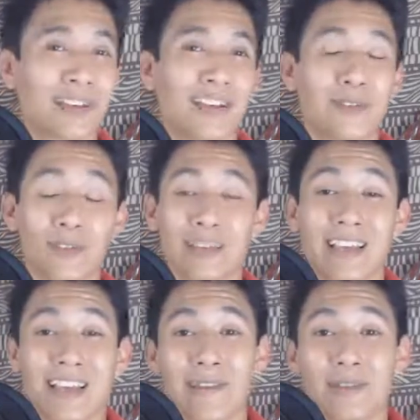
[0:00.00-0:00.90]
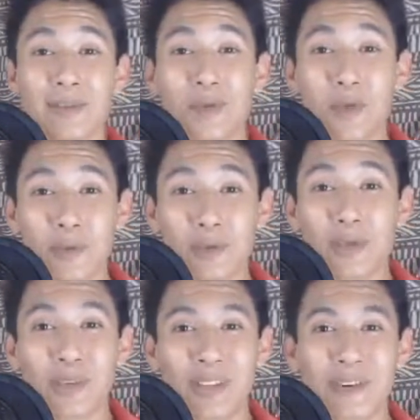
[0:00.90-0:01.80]
eh, no sé, eh, descubrimos
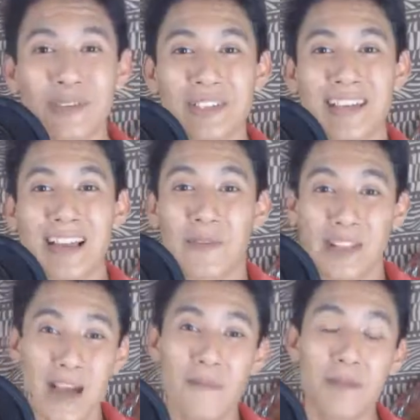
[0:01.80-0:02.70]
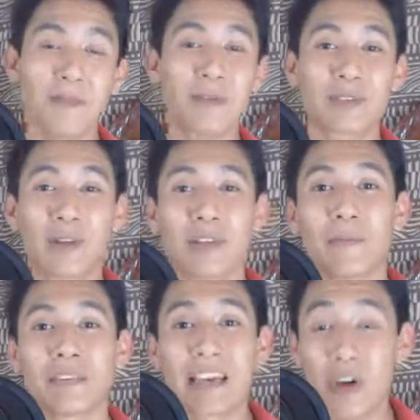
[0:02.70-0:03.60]
un montón de cosas que la verdad a mí me gustaron
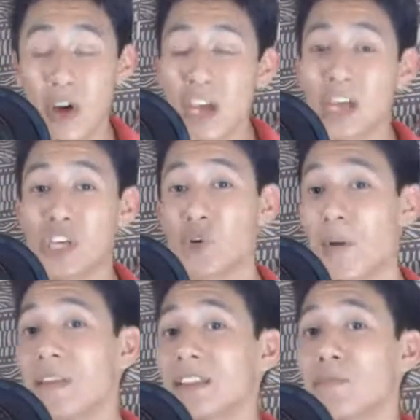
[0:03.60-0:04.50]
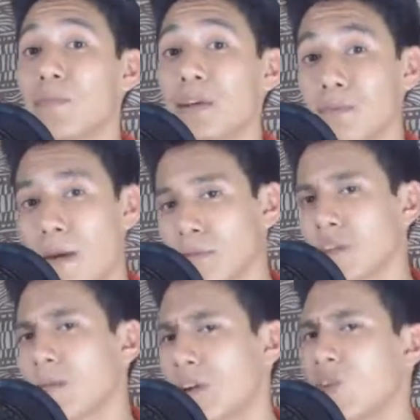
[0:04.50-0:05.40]
demasiado y obviamente pues
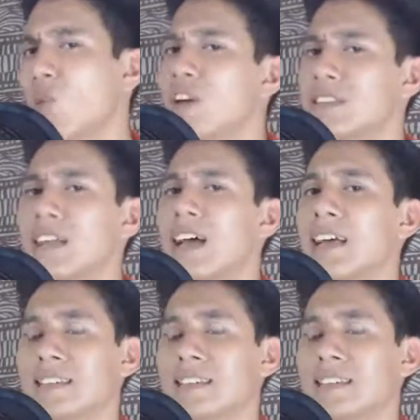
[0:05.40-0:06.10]
vamos a ver no esta,